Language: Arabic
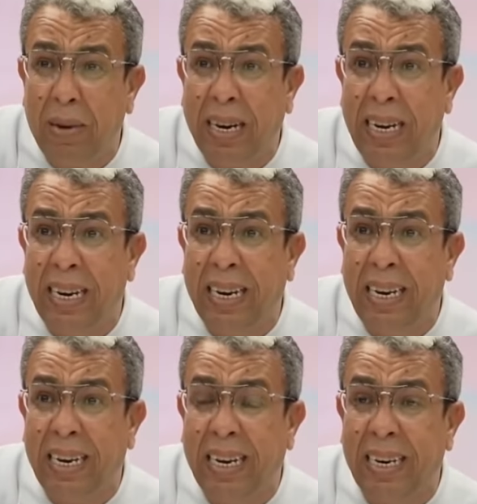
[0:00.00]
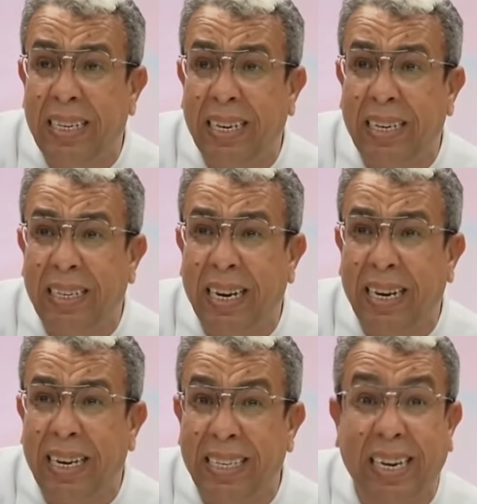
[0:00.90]
تطورات في قضية
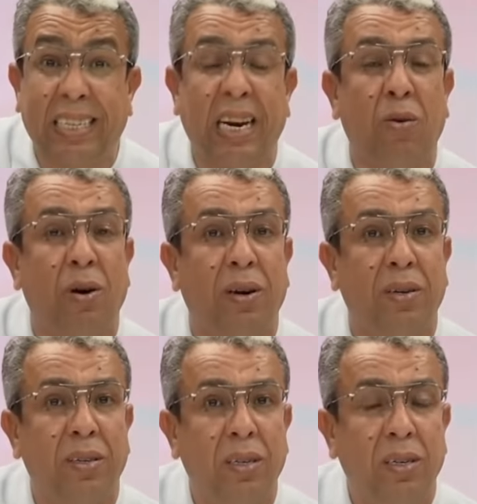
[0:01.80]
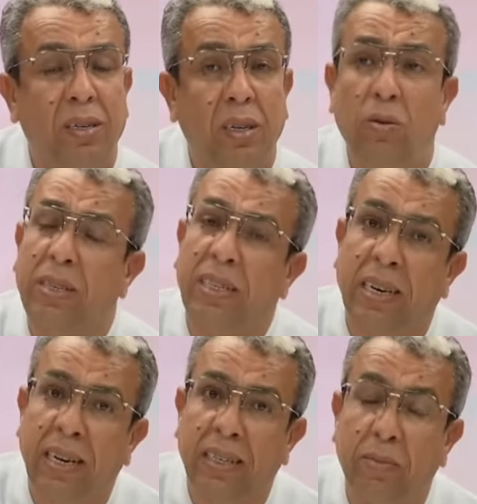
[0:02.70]
الصحفي حميد المهدوي
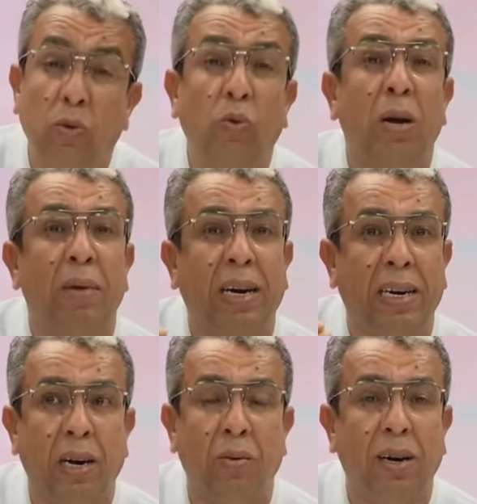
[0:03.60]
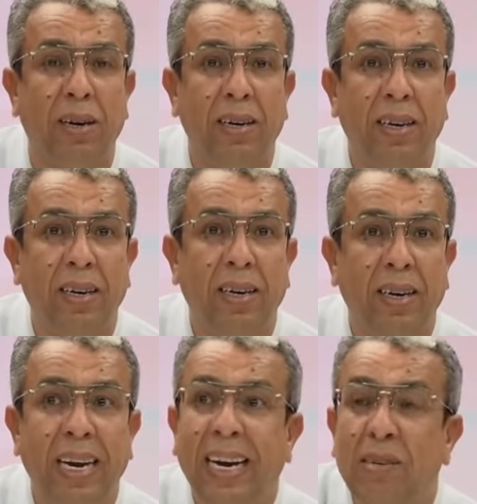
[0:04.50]
اللي كيواجه حكم
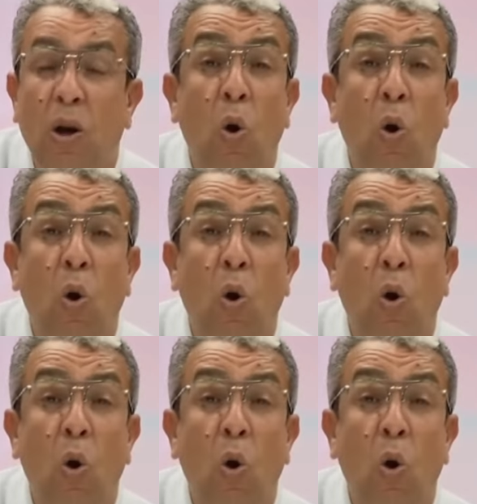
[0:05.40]
ابتدائي